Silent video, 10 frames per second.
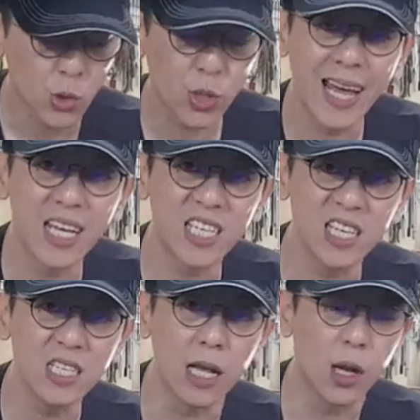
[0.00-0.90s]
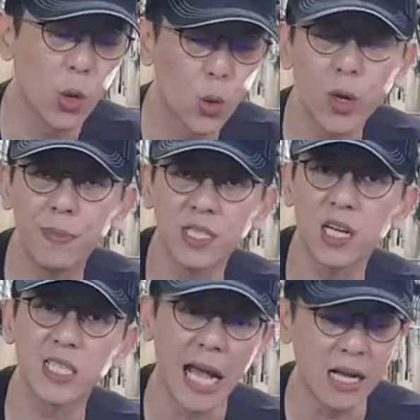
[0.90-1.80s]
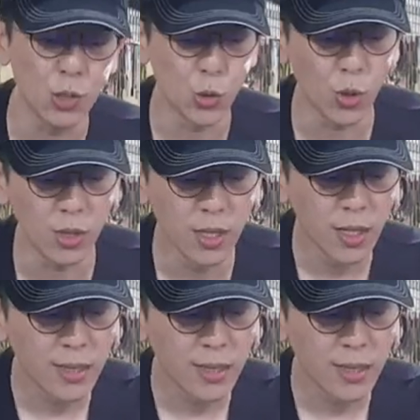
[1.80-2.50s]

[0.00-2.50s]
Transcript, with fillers: 所以它的行程会比这个长很多。